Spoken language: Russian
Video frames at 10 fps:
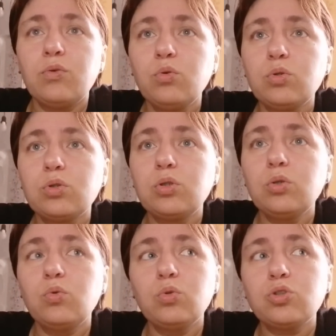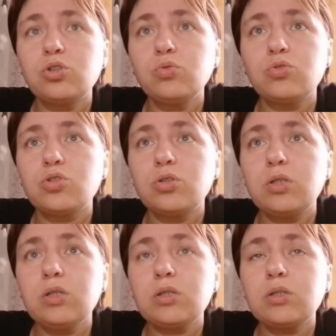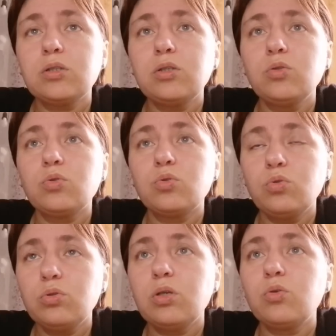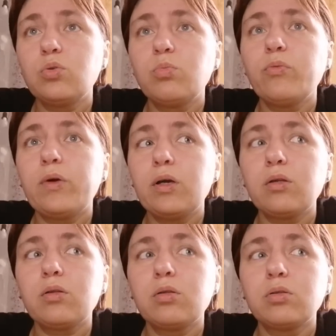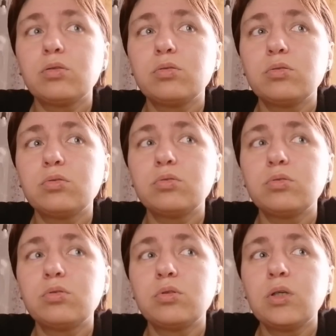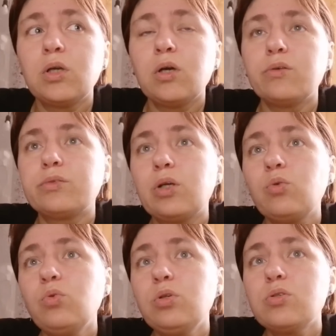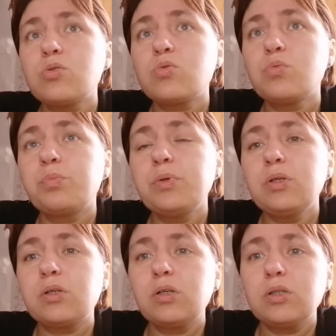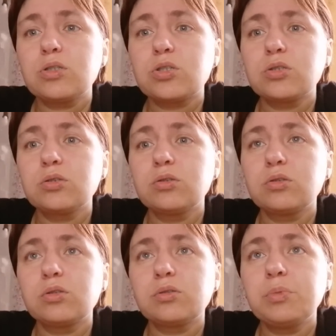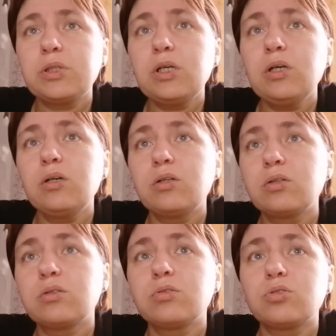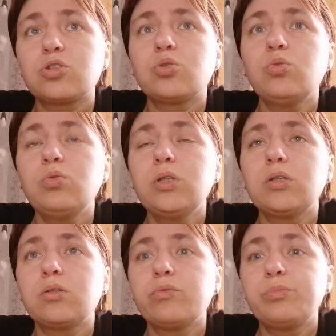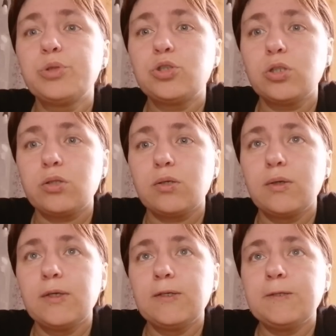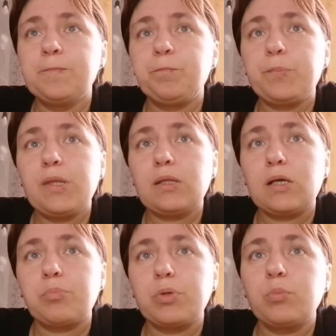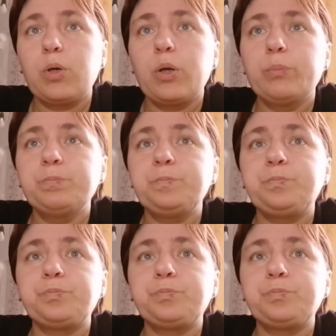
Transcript: фрукты очень-очень редко дают, но дают, бывает. Второе, супы, каши, смотря что у них в бюджете. Я так понимаю.